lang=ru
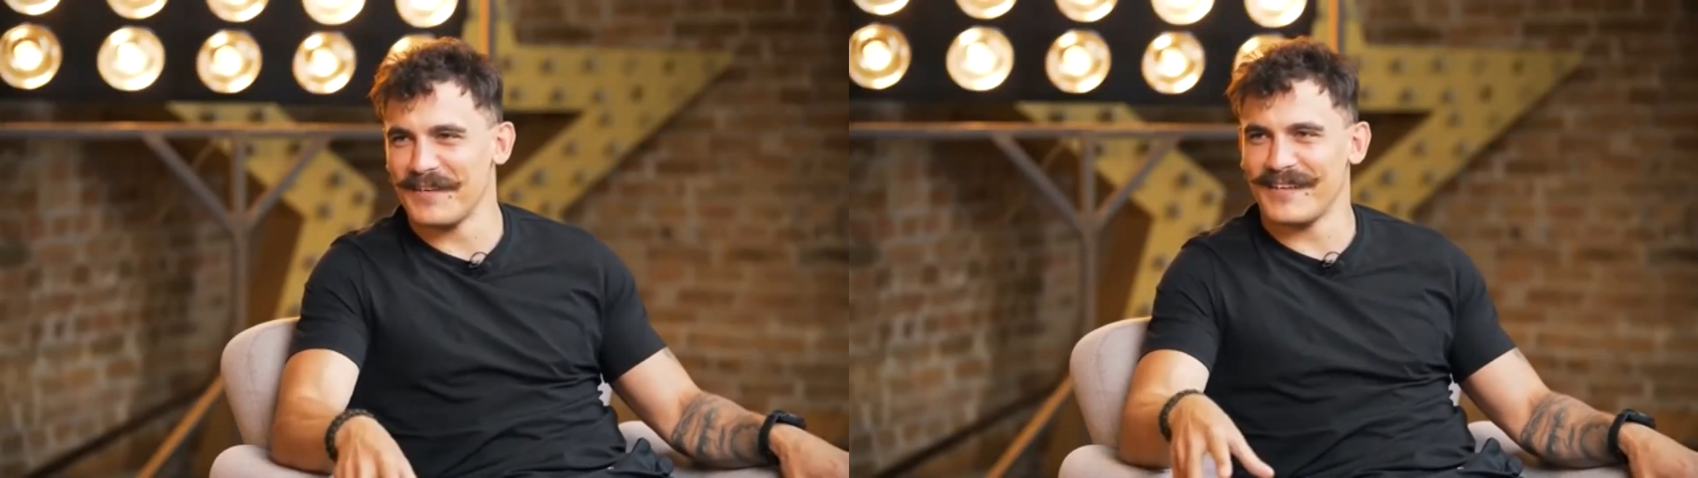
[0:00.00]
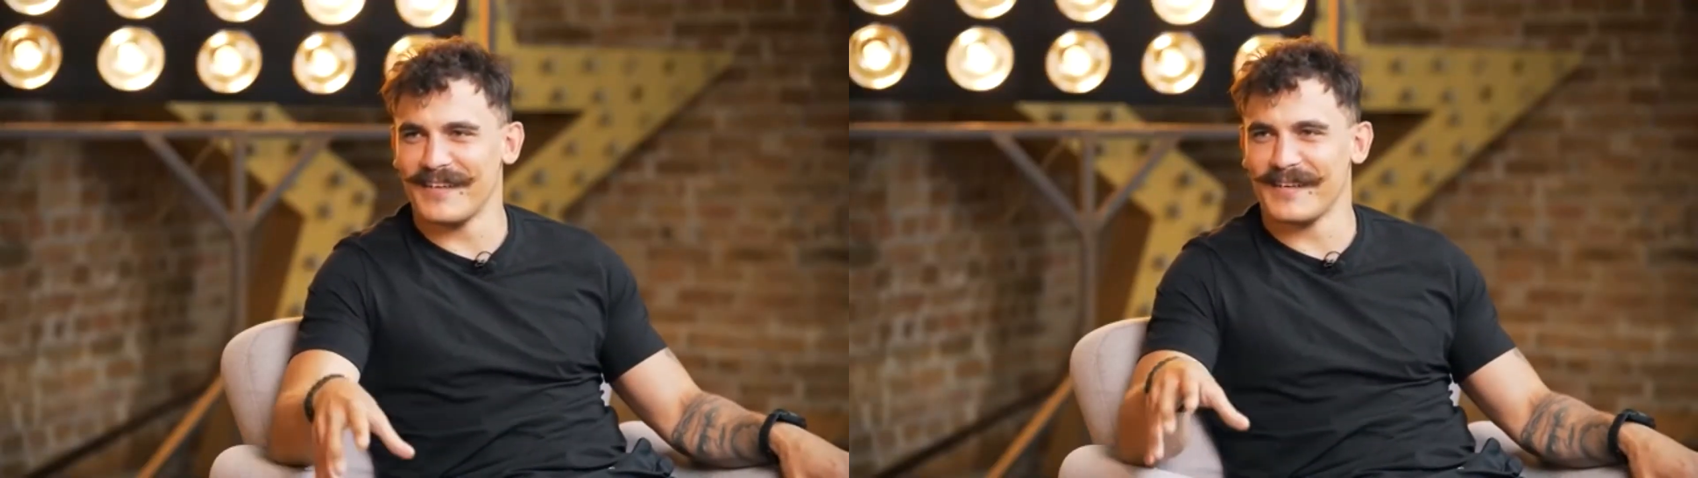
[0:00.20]

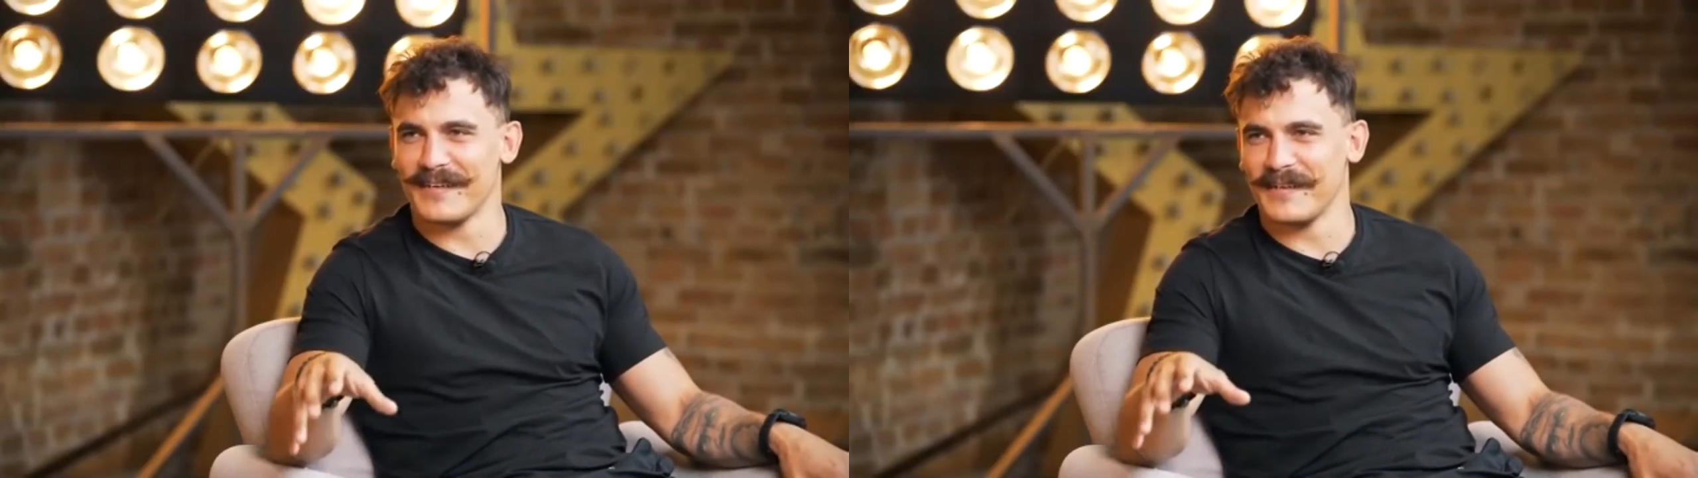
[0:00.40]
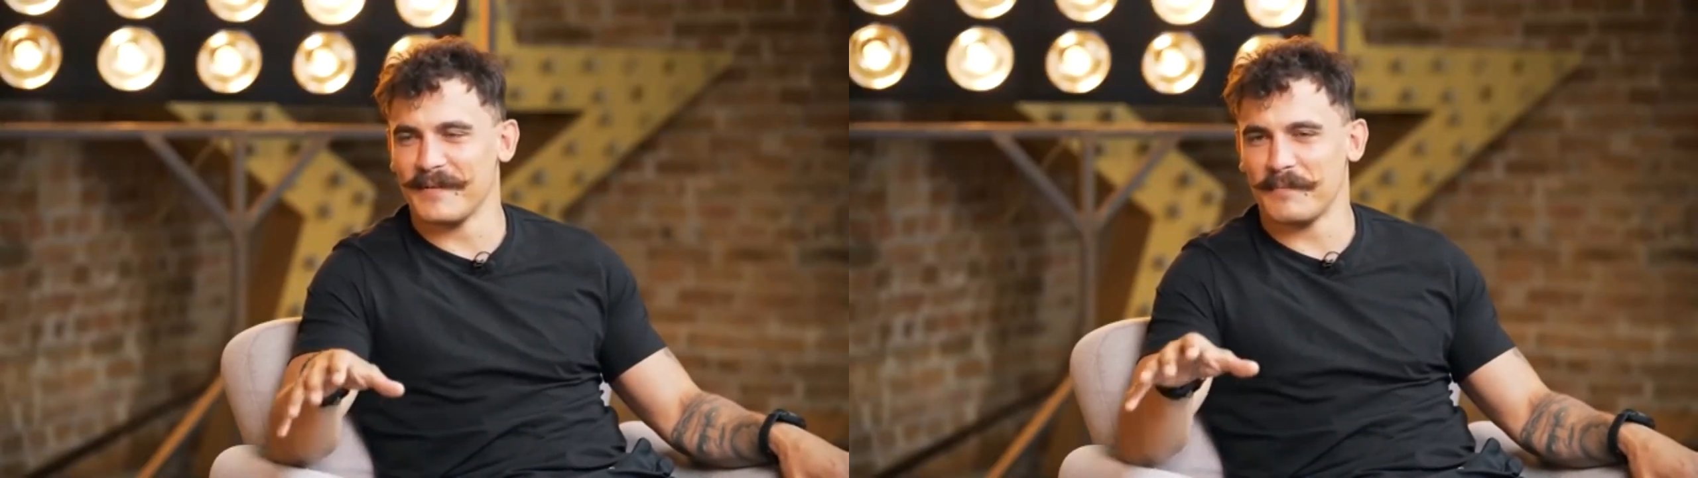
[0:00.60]

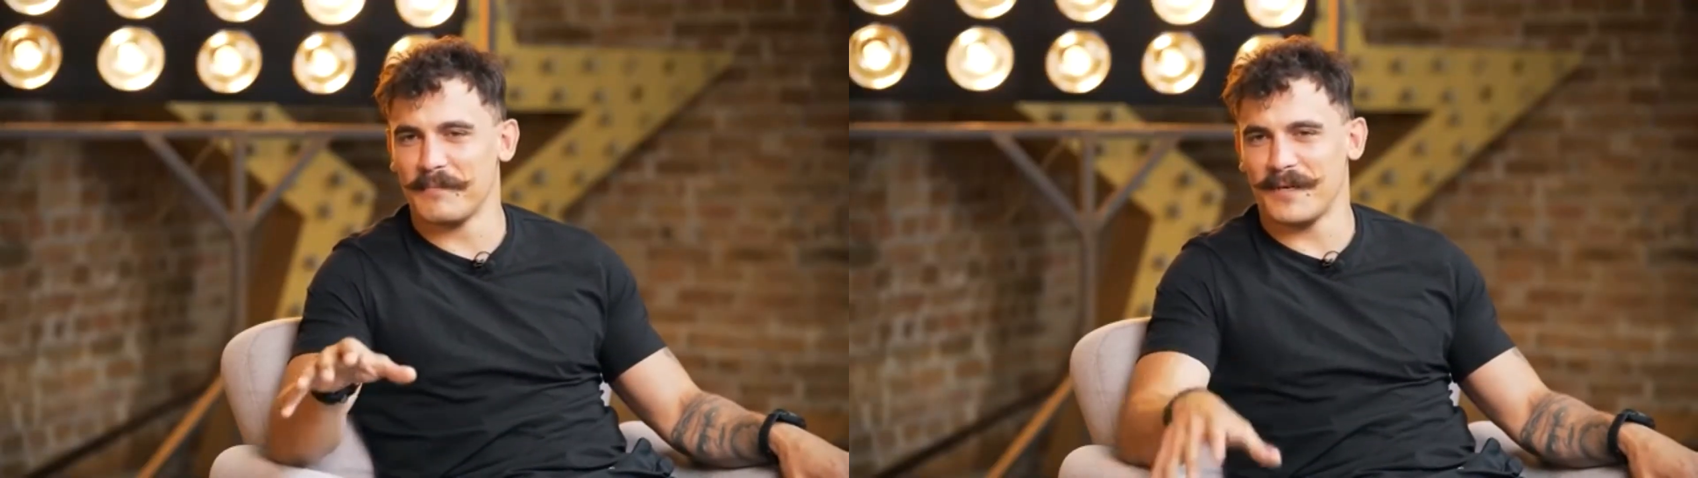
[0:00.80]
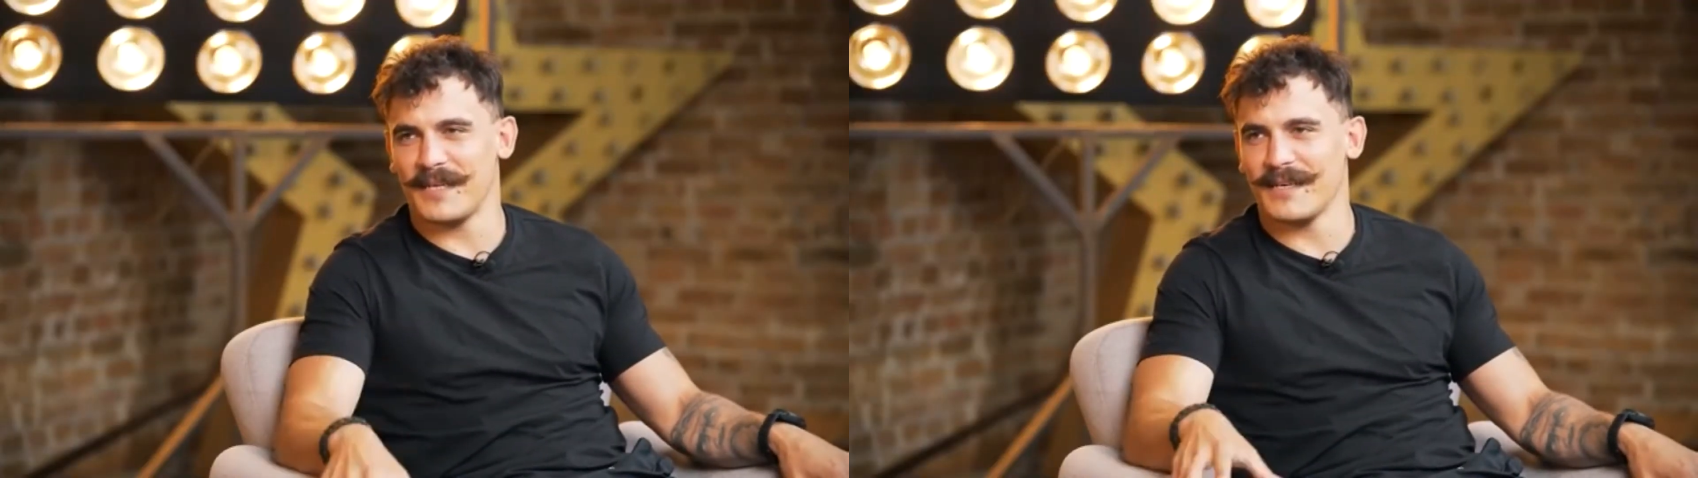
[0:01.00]
а,
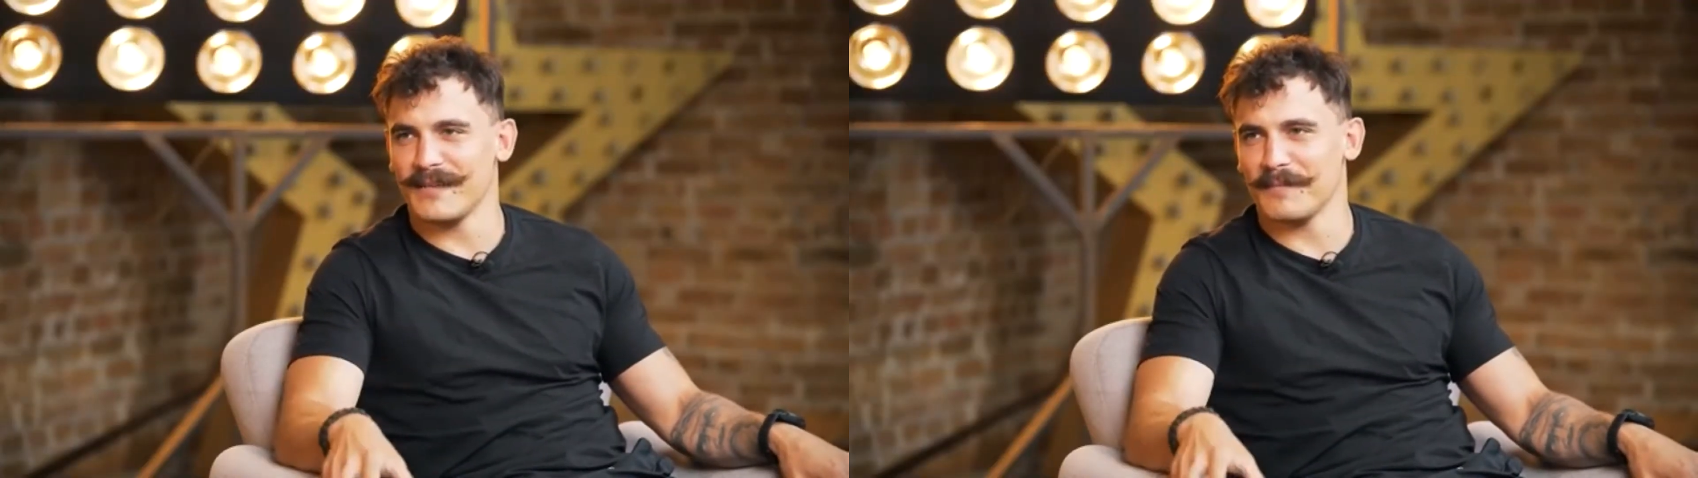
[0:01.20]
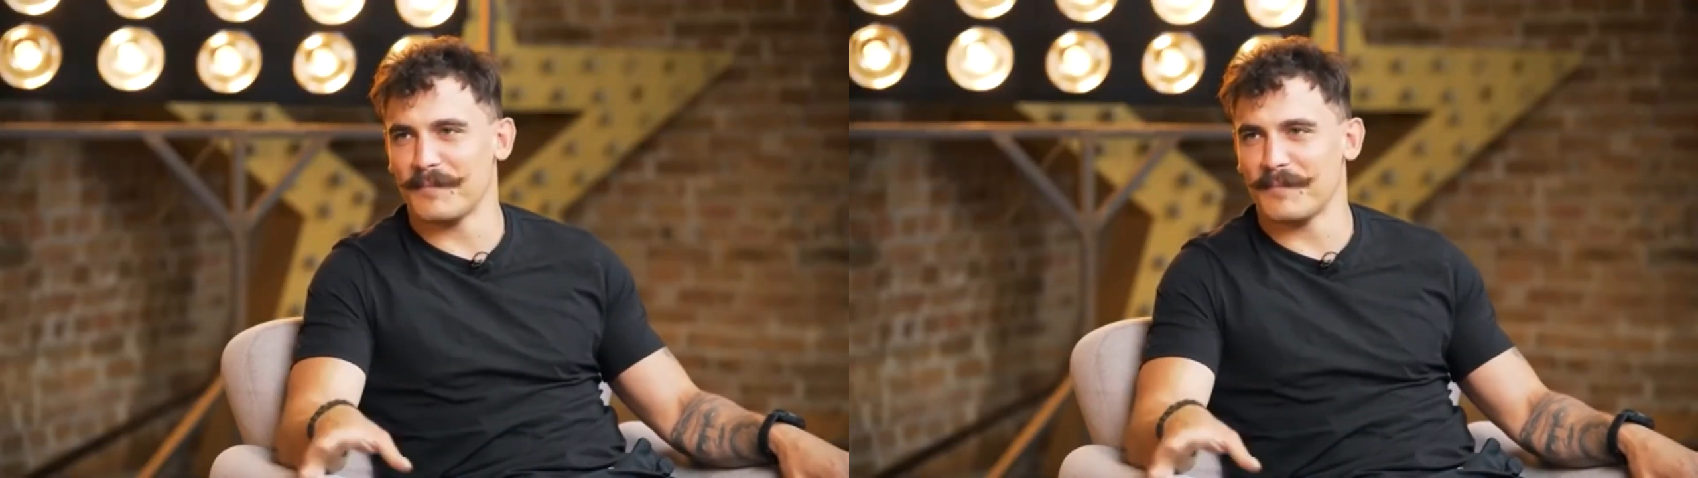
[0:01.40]
поел,